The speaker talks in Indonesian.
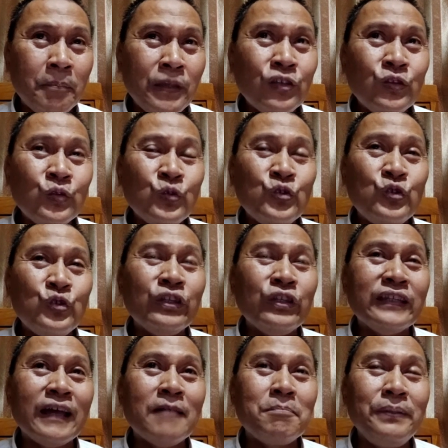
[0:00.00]
RB setuju,
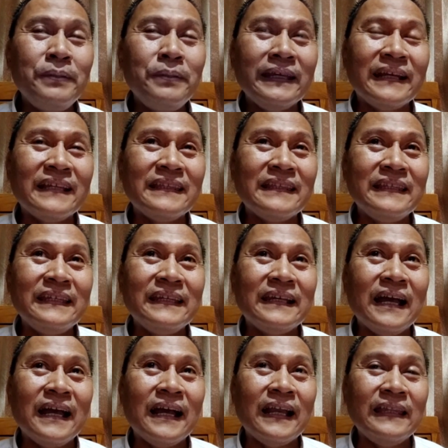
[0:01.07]
tetapi
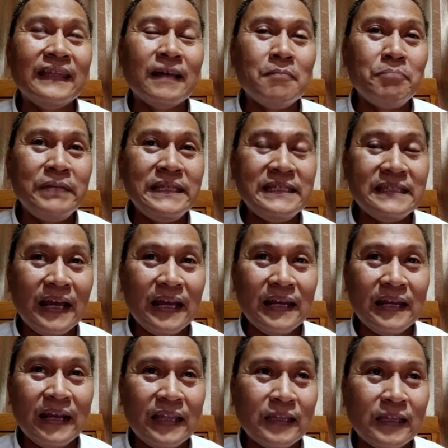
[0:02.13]
ketika kita
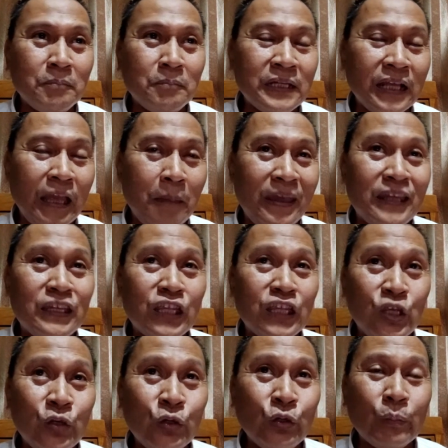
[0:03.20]
bincang dengan teman
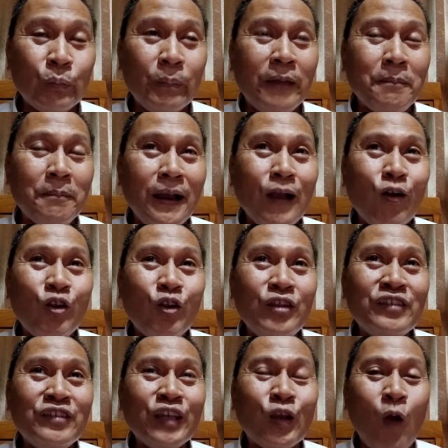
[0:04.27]
Kemenq, memang
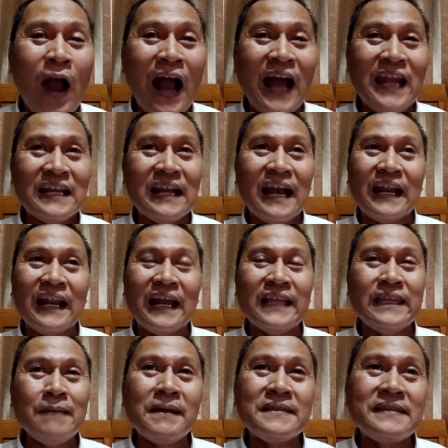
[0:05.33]
kondisi keuangan
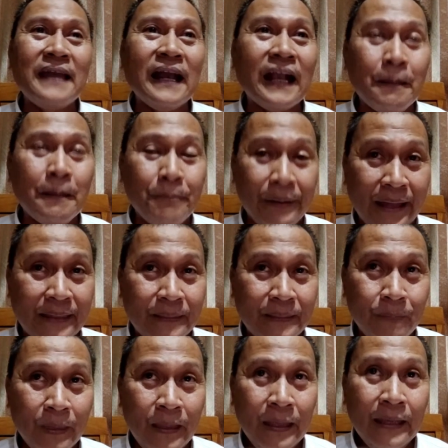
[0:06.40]
negaranya masih agak berat.
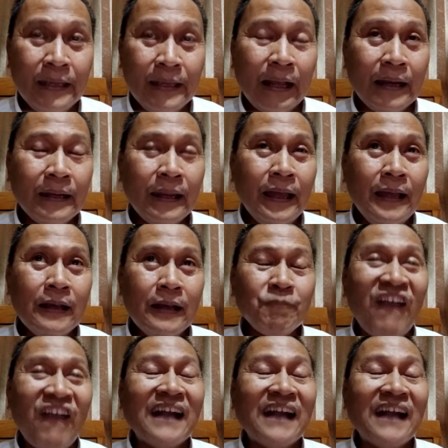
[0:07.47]
Karena hmm.